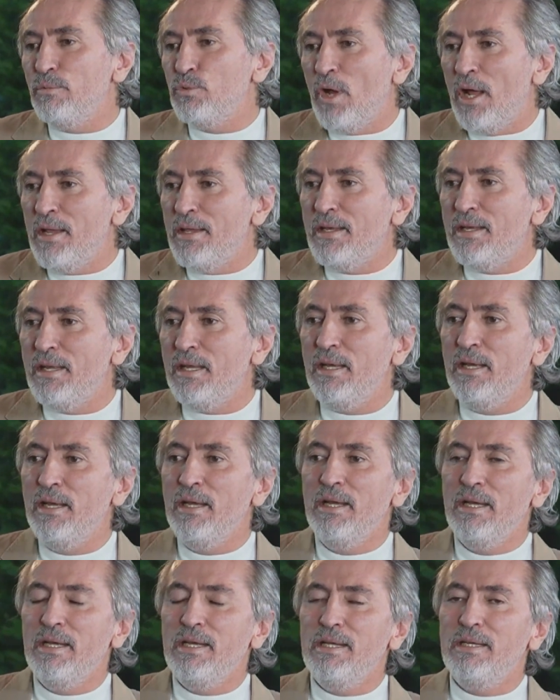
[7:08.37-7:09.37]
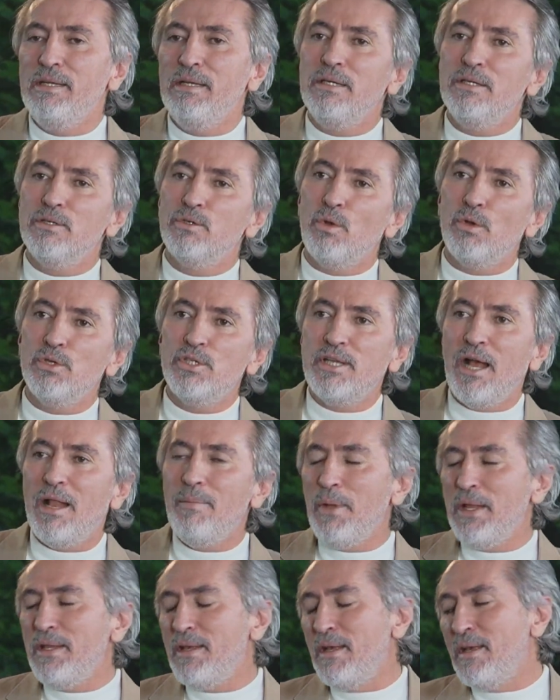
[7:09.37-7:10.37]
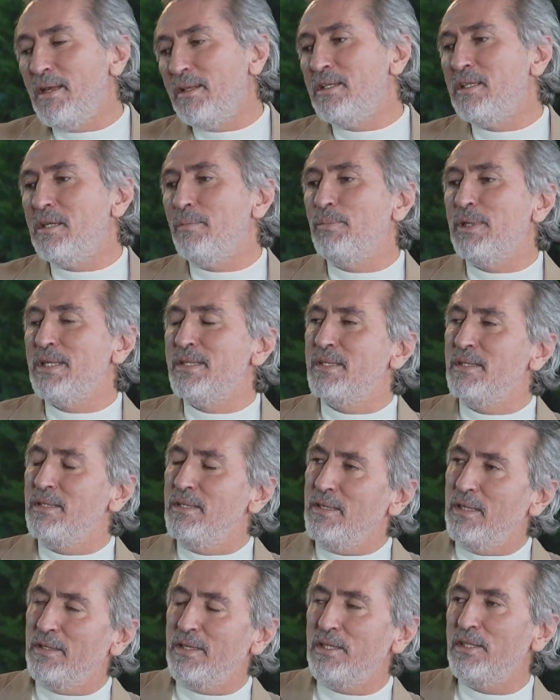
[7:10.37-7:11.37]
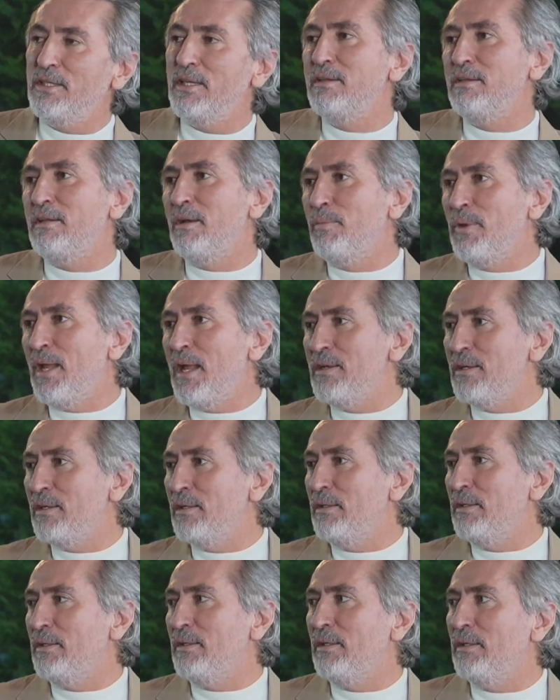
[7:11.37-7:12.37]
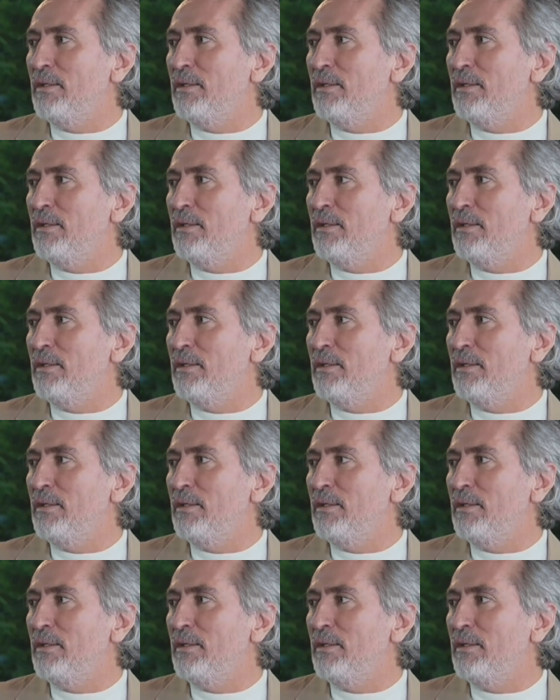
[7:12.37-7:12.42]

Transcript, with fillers: şu andaki e, sosyal medya ya da işte basının ya da işte yapılan e,